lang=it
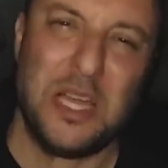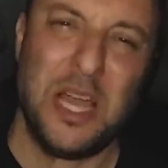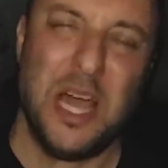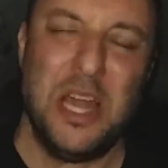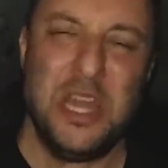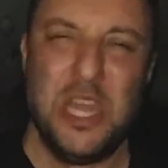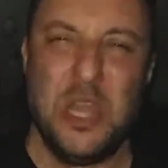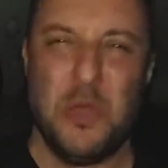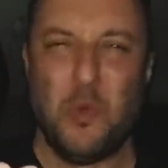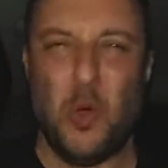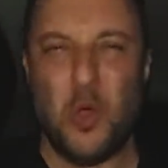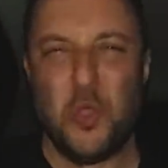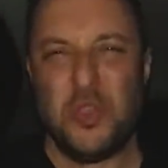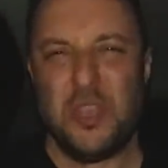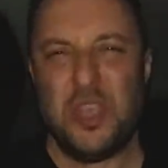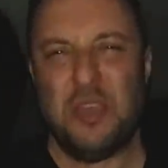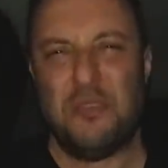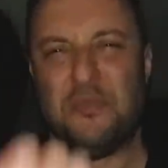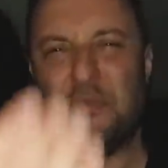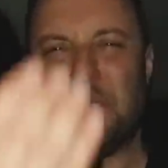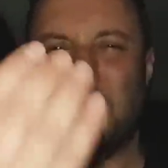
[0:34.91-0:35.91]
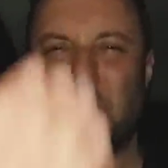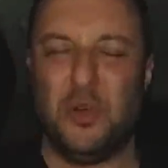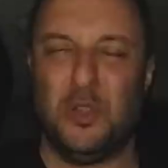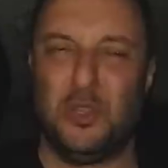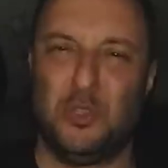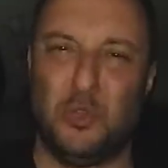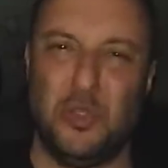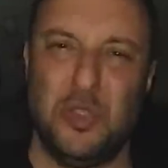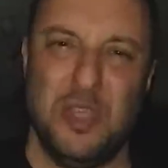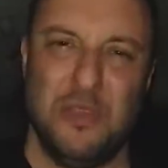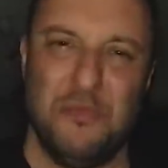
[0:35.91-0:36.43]
cani, ogni
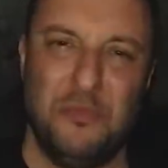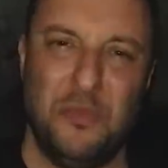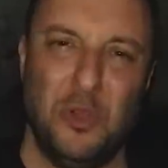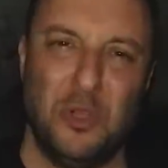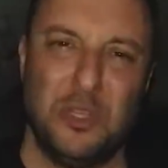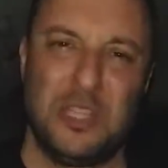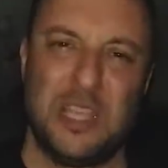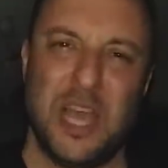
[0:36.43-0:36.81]
volta, ogni volta